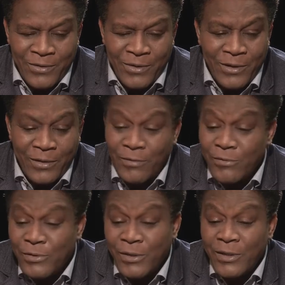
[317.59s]
on,
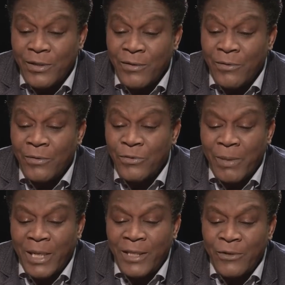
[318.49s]
on se
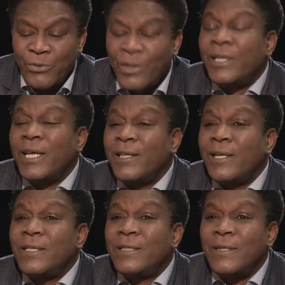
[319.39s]
baladant sur
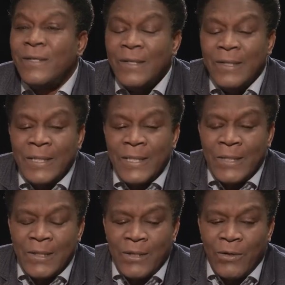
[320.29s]
Internet,
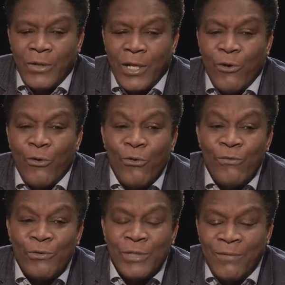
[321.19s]
on a
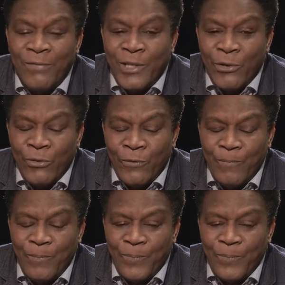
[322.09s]
revu cette vidéo